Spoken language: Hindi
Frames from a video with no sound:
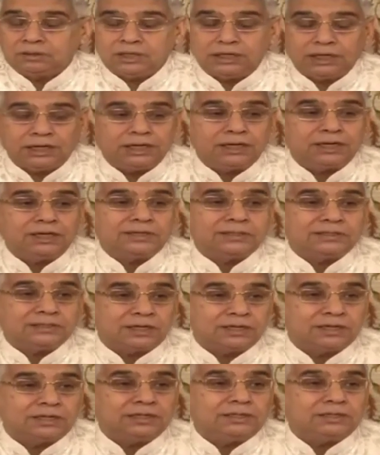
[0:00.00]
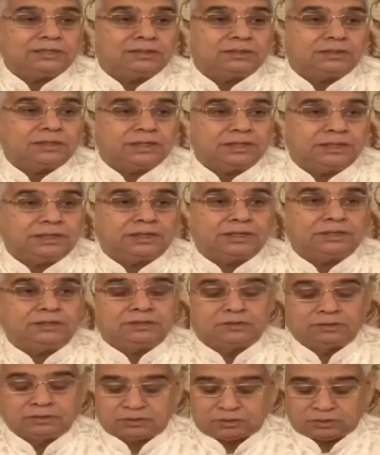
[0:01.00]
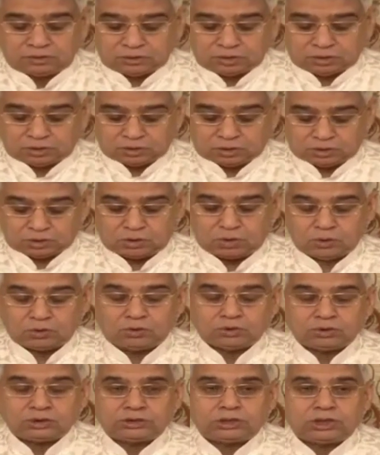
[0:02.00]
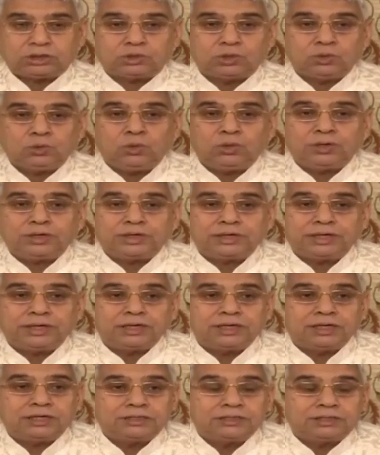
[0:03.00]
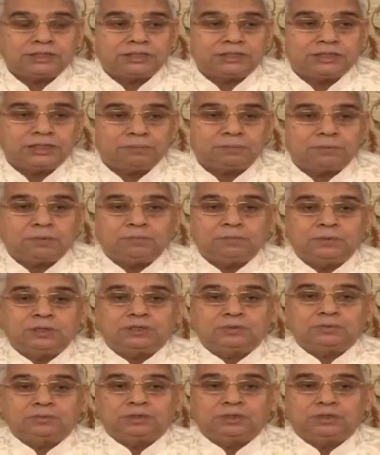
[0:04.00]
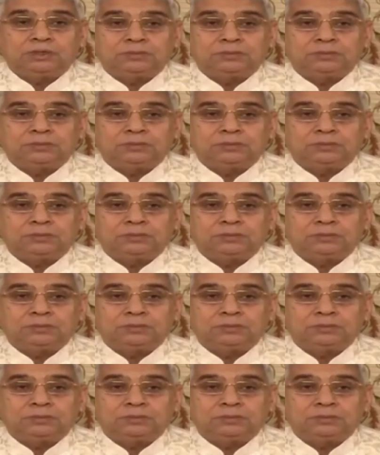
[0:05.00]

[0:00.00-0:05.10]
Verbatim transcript: लेंगे सारी क्रियाएं सतलोक के अंदर ये परमात्मा